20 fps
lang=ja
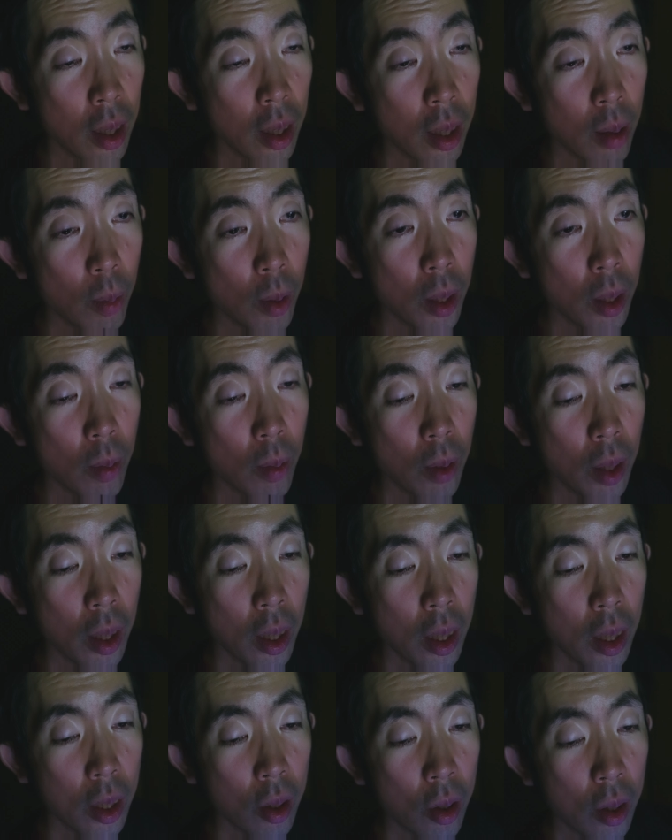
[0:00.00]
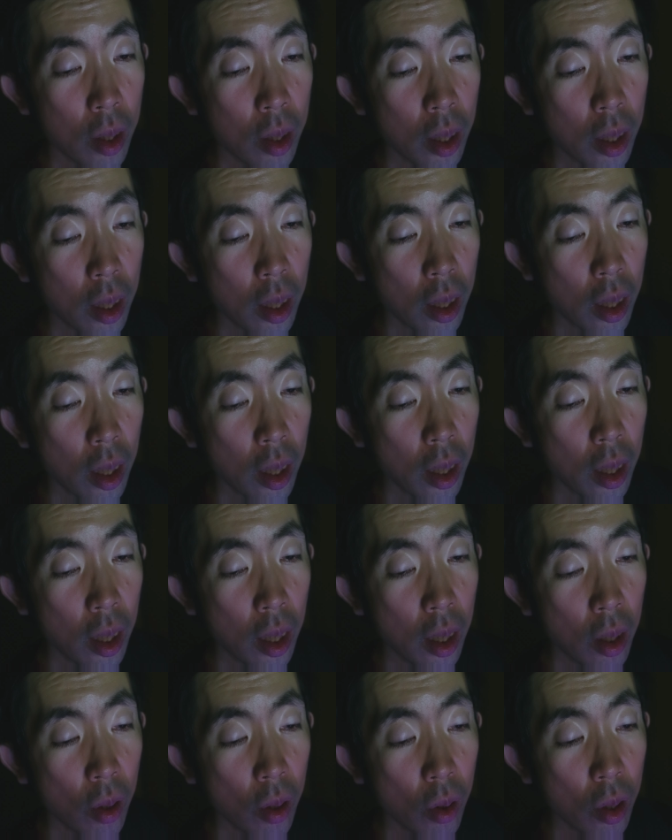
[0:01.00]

たまたま突然に聞いた広